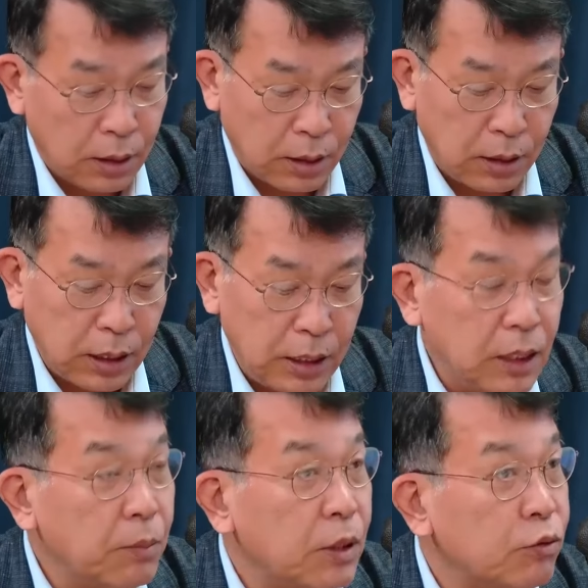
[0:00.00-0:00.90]
그런데
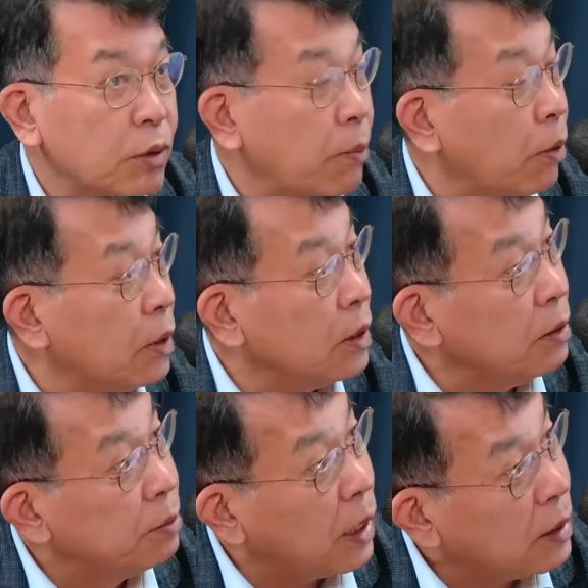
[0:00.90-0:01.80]
이미 휴대폰을
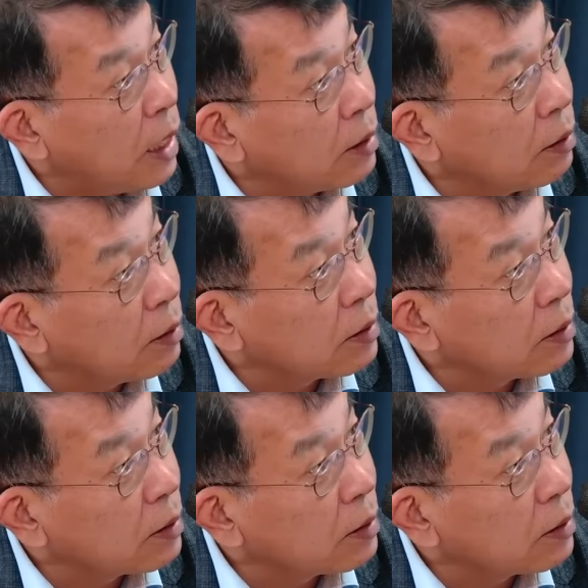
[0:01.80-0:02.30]
없앴다는 그러니까 거거든.